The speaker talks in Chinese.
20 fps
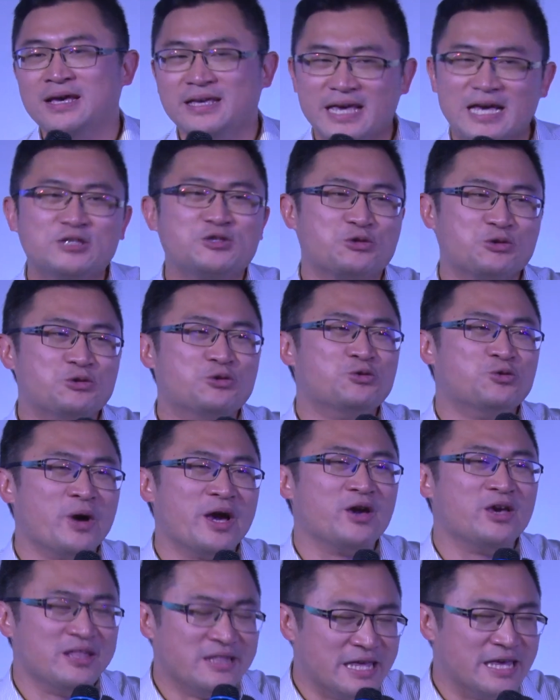耶稣
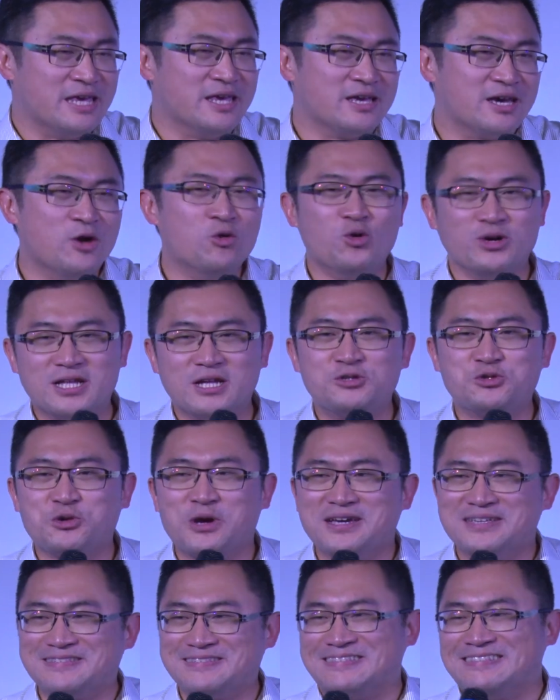为你跟我的
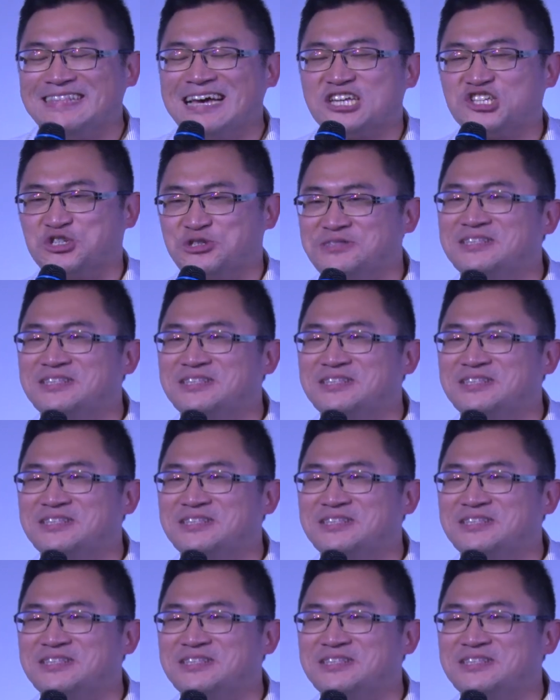罪死在十